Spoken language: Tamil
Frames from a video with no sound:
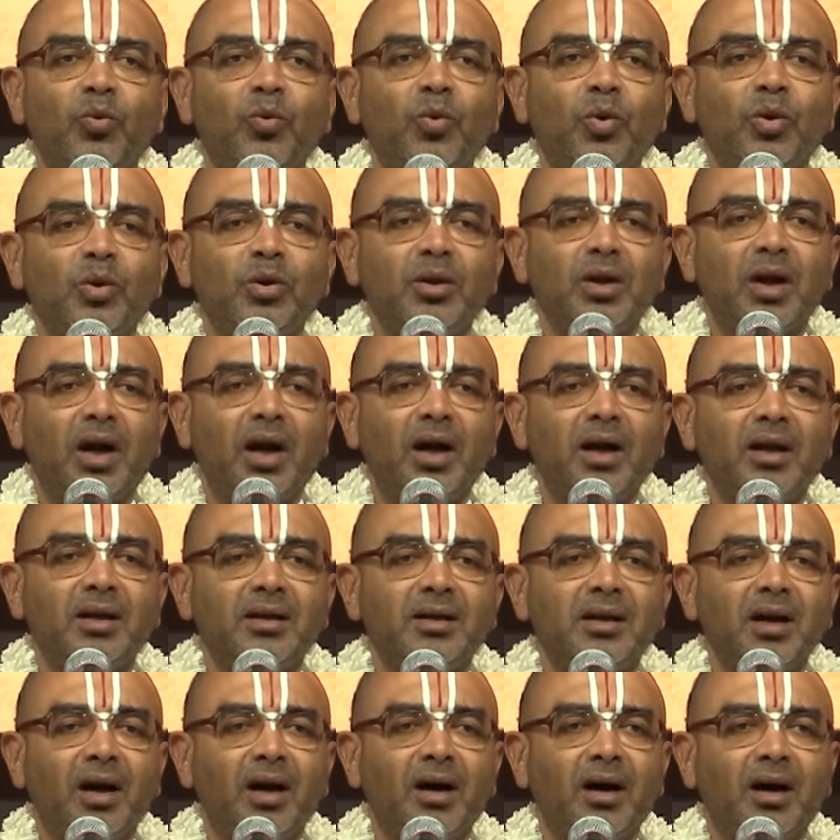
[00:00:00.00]
ஒரு
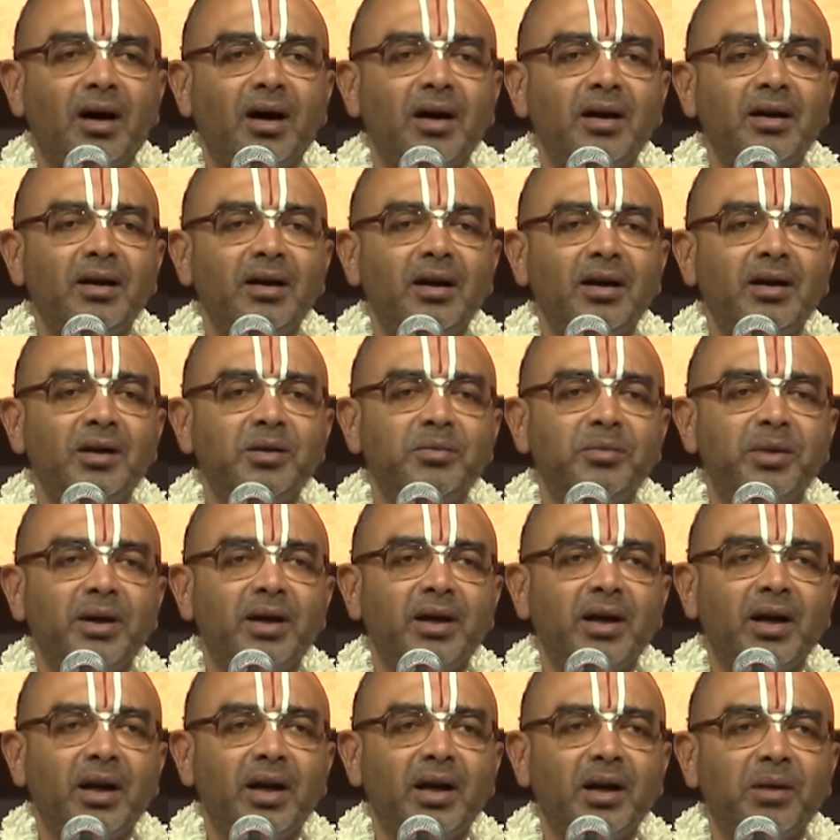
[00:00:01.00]
நாளைக்கு ஆறு ஏழு
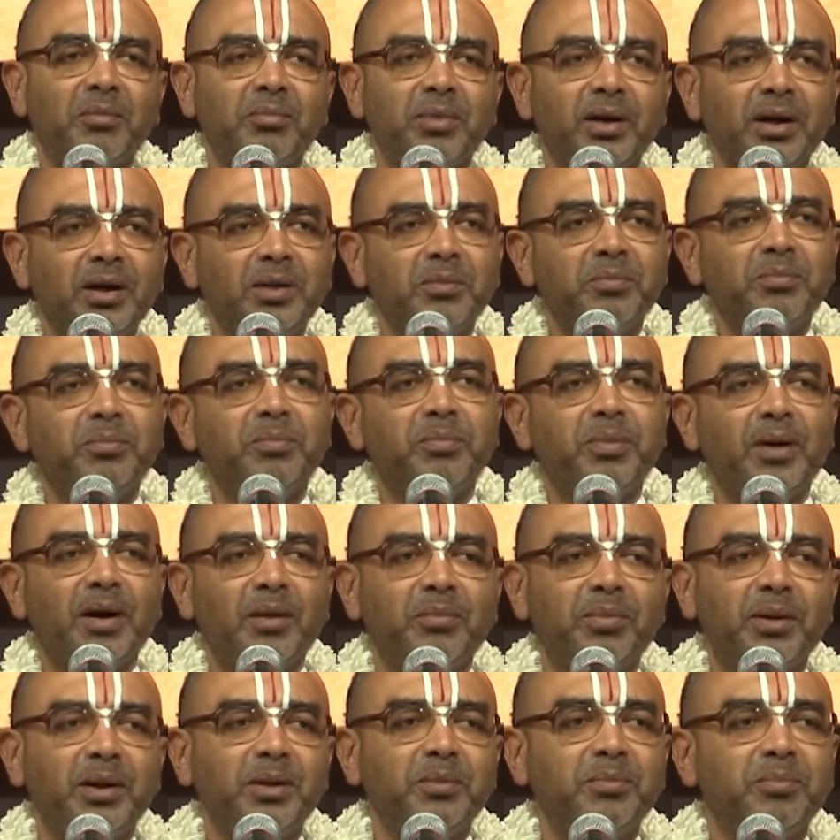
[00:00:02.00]
மணி நேரம் படிப்பாக
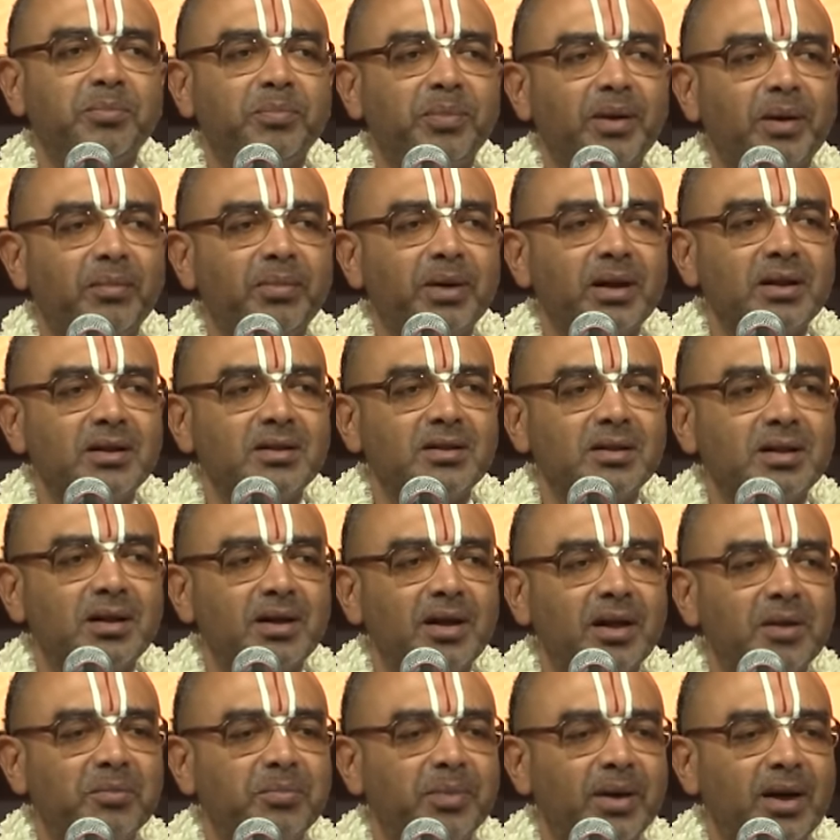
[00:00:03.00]
படிப்பாக
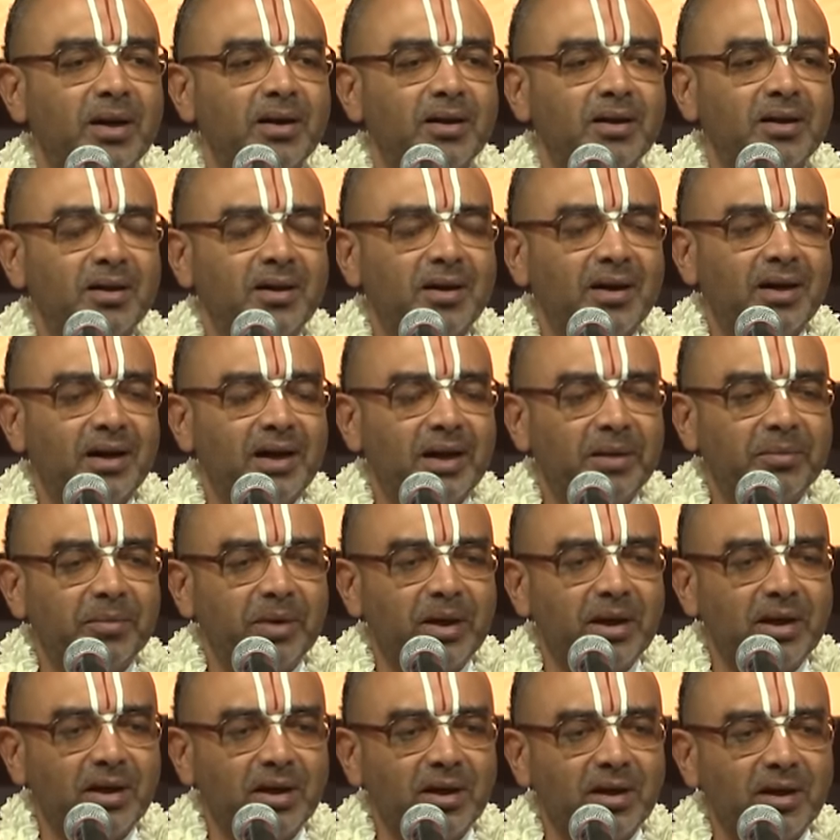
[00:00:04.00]
படிச்சுட்டே இருப்பாள்
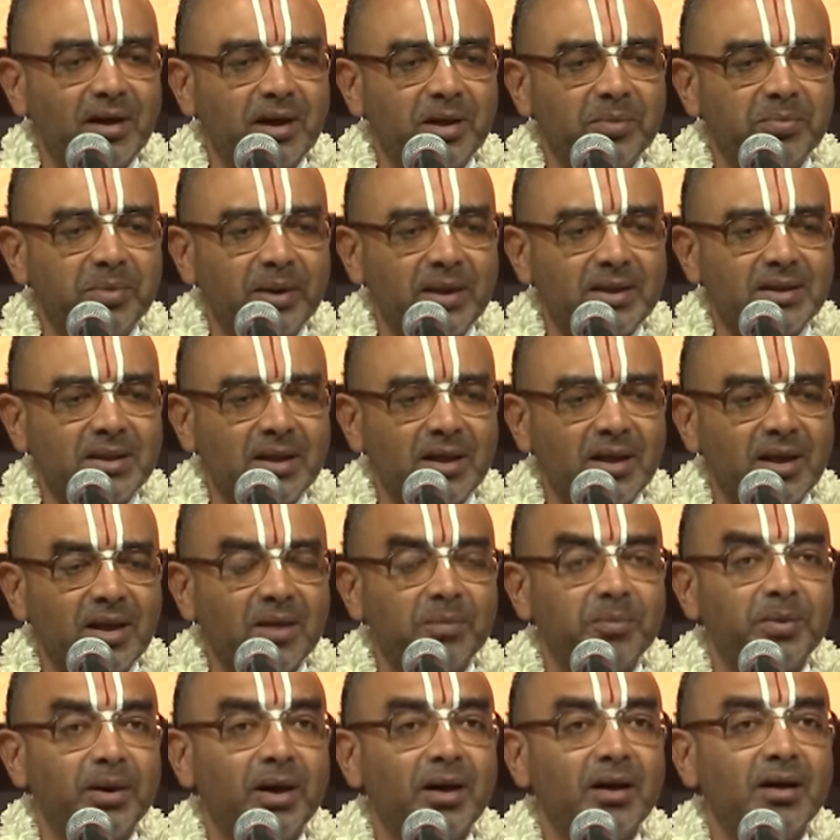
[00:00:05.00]
நம்மக்கிட்ட நின்று பேசிகிட்டே
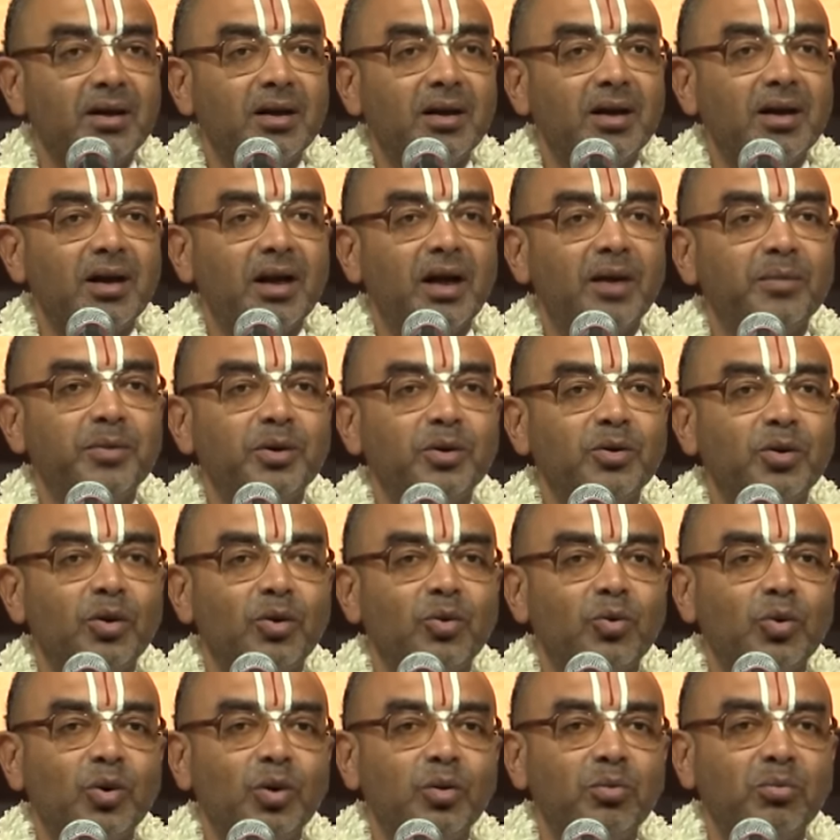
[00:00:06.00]
இருப்பாள் நாம் ஏதோ
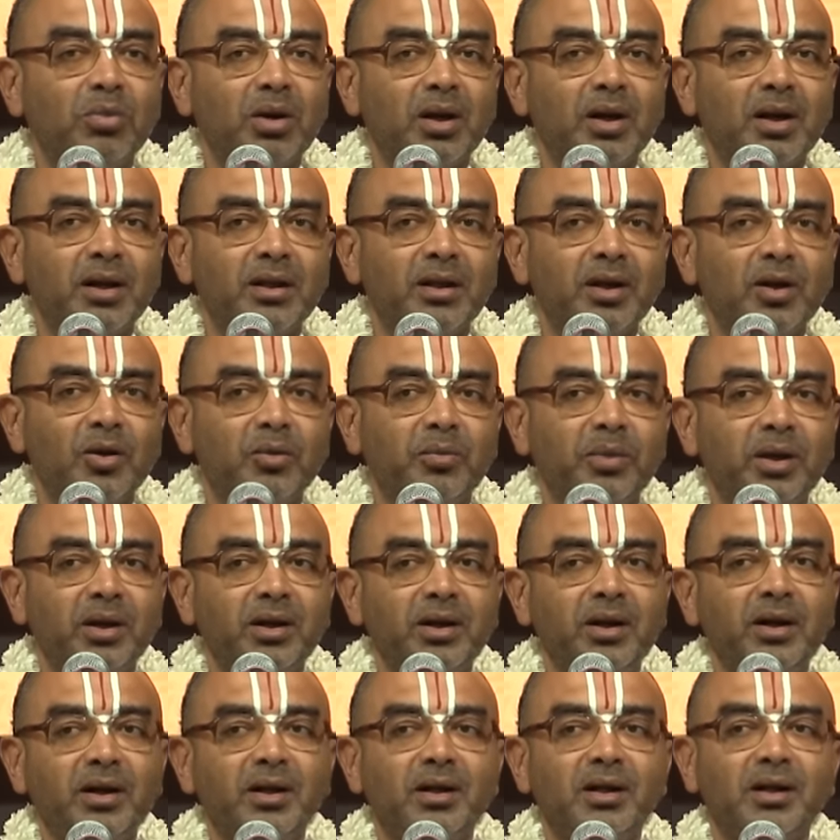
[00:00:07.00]
குடும்ப கதையை ரொம்ப
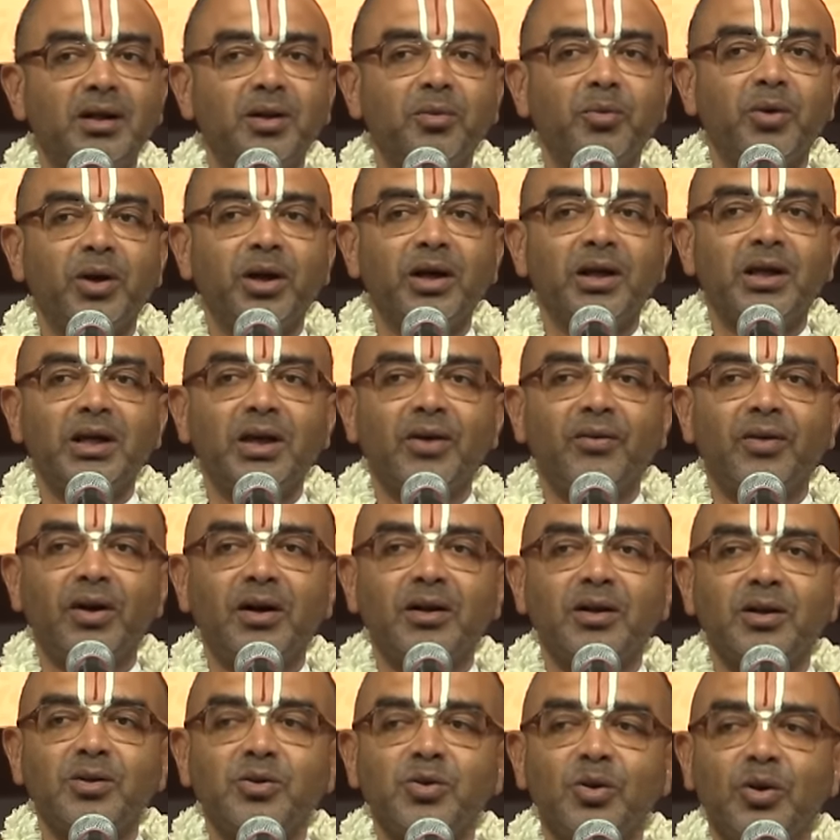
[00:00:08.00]
நீட்டி முழக்கி
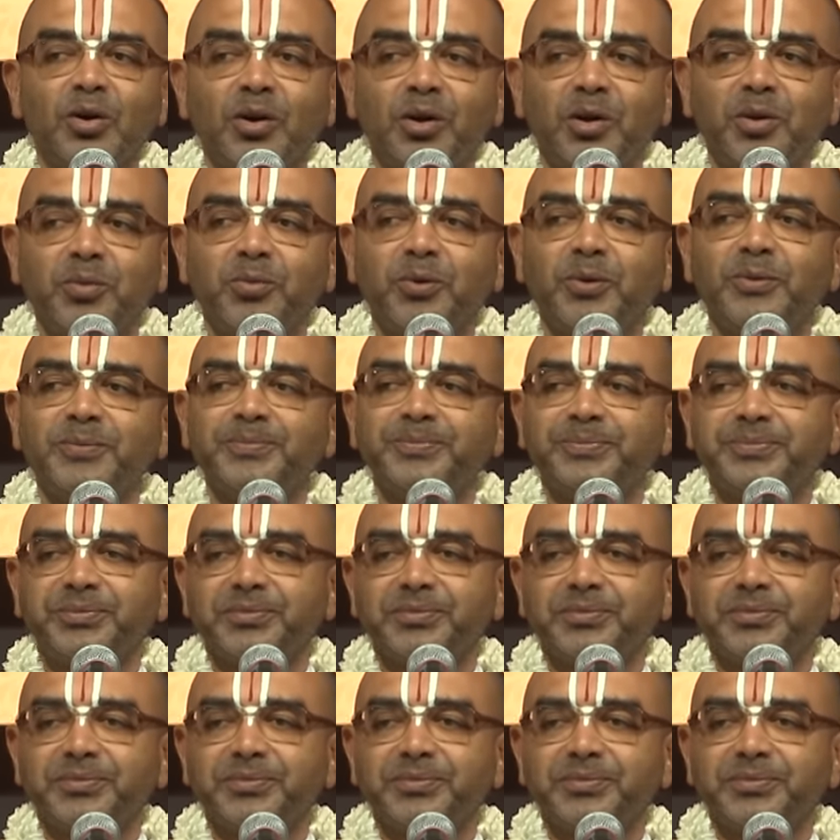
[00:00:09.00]
அவள்கிட்ட சொல்லிட்டு இருப்போம்